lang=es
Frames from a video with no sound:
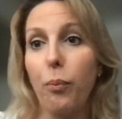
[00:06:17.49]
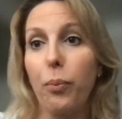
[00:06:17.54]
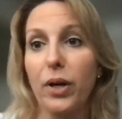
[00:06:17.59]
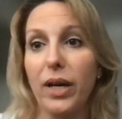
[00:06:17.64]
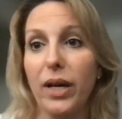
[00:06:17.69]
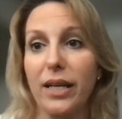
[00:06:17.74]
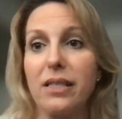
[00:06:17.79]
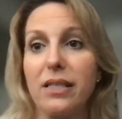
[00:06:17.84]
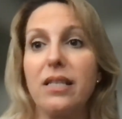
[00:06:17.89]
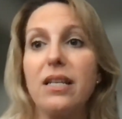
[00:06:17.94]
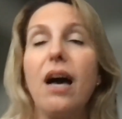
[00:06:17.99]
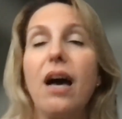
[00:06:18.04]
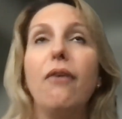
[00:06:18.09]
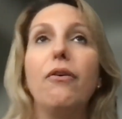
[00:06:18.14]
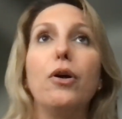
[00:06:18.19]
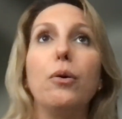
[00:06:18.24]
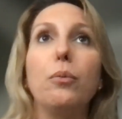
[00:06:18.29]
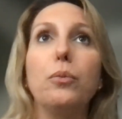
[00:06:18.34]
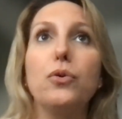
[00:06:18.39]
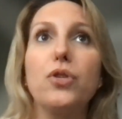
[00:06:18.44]
porque sí ha
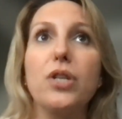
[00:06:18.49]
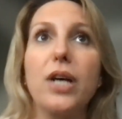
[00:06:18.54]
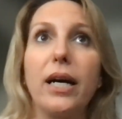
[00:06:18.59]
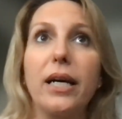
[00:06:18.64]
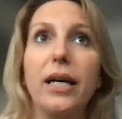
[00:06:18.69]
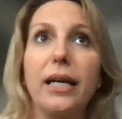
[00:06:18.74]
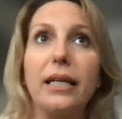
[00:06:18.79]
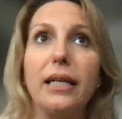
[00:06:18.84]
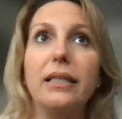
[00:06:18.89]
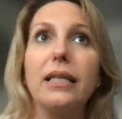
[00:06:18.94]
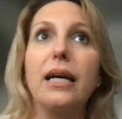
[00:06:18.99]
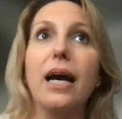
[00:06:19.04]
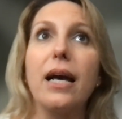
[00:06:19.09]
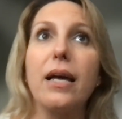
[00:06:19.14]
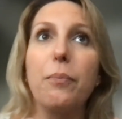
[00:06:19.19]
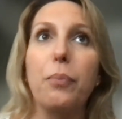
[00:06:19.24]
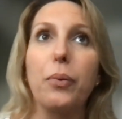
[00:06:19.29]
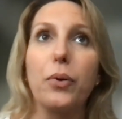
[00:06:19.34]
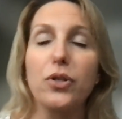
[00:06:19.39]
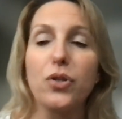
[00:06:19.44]
habido muchas críticas
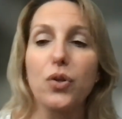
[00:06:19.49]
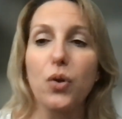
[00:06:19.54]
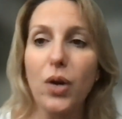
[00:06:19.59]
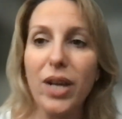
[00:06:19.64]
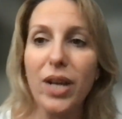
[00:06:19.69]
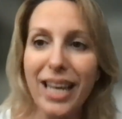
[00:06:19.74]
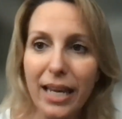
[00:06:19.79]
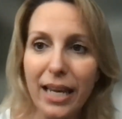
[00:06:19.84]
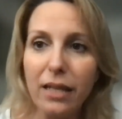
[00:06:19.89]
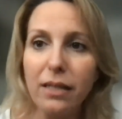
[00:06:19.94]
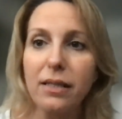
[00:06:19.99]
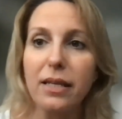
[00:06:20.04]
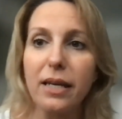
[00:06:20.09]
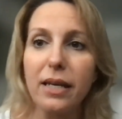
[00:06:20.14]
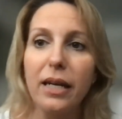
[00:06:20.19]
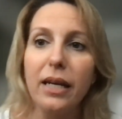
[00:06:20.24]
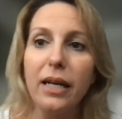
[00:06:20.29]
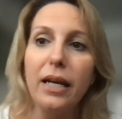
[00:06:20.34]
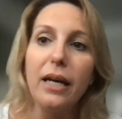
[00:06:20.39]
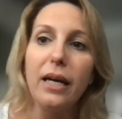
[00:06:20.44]
y por eso
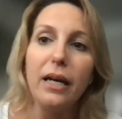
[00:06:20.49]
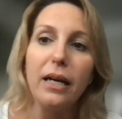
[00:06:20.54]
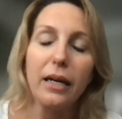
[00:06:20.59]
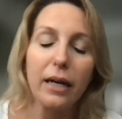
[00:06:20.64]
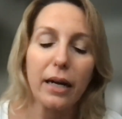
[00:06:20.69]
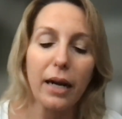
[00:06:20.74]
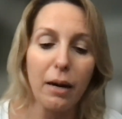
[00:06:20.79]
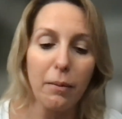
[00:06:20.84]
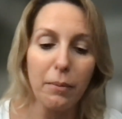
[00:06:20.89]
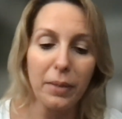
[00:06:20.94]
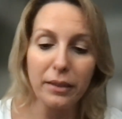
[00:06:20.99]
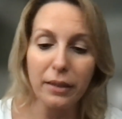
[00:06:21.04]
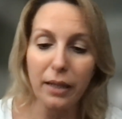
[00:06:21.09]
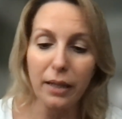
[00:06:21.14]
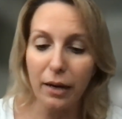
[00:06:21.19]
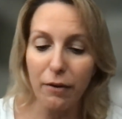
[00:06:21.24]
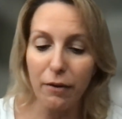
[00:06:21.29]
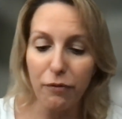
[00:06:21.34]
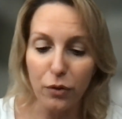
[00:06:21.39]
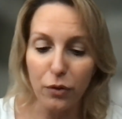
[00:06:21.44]
quise realmente
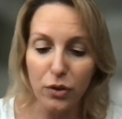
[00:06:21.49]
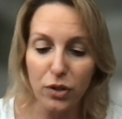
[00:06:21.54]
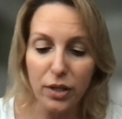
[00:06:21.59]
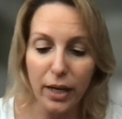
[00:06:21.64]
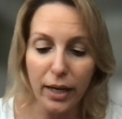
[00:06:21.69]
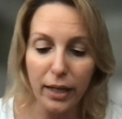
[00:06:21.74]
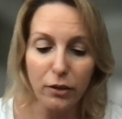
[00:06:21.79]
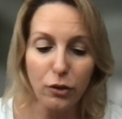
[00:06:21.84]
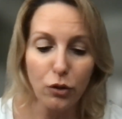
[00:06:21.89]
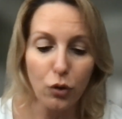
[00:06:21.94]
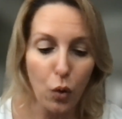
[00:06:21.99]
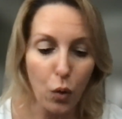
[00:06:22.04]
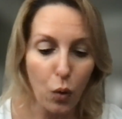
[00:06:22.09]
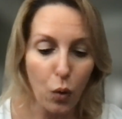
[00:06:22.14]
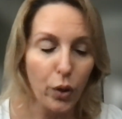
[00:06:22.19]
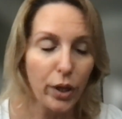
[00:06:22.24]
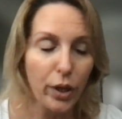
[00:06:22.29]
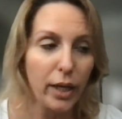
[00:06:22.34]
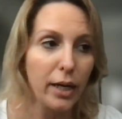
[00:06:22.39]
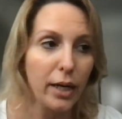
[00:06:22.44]
reforzar esto
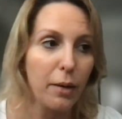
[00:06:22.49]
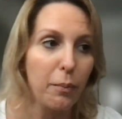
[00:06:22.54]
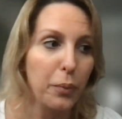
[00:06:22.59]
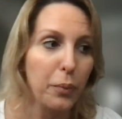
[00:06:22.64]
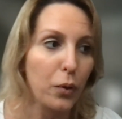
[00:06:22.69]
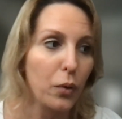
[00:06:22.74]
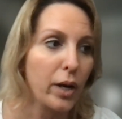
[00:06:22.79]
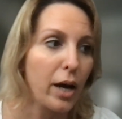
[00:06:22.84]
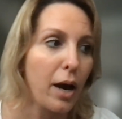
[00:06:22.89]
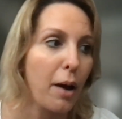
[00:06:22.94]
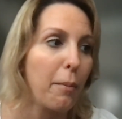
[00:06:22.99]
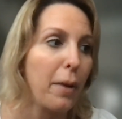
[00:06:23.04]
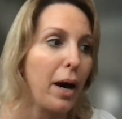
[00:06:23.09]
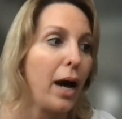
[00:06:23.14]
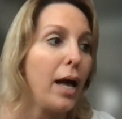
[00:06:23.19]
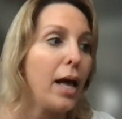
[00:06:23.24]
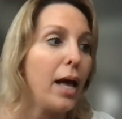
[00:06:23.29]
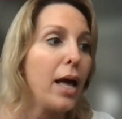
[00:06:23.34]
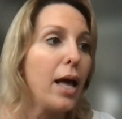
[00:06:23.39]
hoy en el programa.